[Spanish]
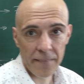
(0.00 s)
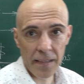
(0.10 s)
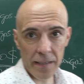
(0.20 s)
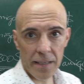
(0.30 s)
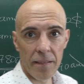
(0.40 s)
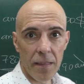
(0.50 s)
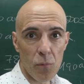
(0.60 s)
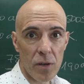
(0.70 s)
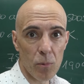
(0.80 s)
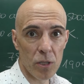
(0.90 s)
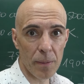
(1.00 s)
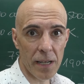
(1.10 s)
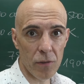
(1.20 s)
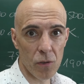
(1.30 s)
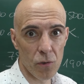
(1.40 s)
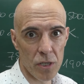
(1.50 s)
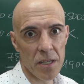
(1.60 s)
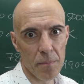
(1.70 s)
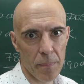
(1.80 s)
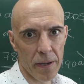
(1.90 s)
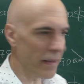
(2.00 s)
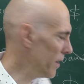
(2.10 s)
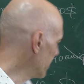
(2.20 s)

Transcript: que, hacer una multiplicación no es siempre perder